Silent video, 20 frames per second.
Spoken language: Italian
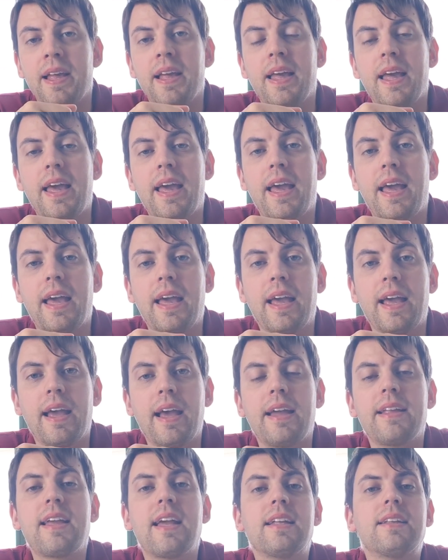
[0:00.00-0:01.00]
E,
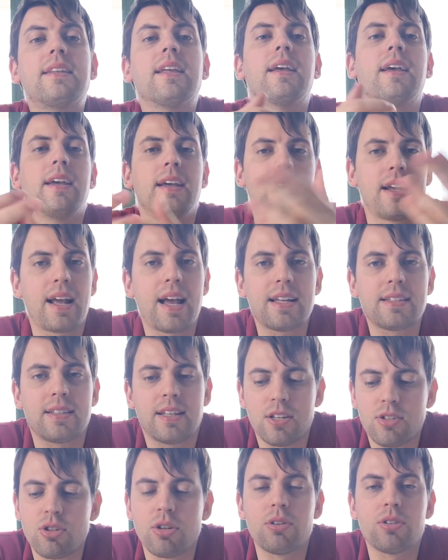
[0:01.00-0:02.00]
e niente, ragazzi,
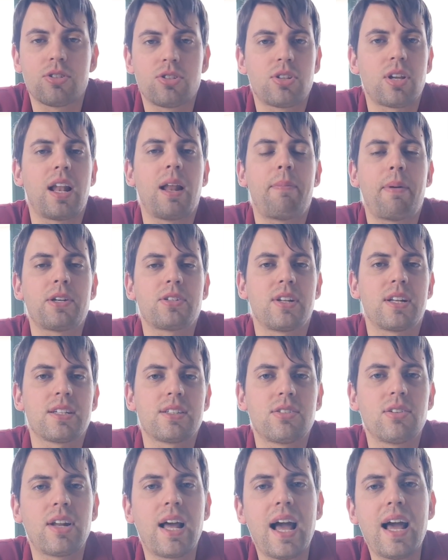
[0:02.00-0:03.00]
adesso c'è la pausa
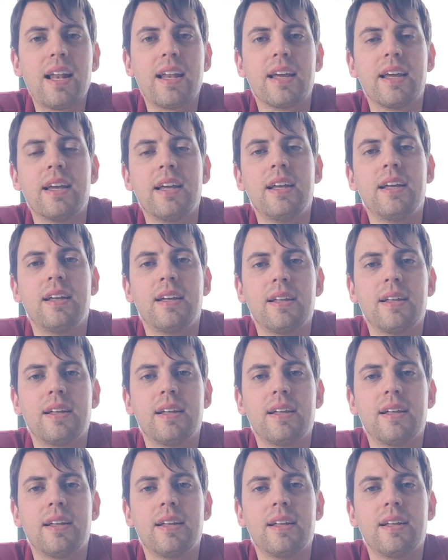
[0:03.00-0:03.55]
nazionale.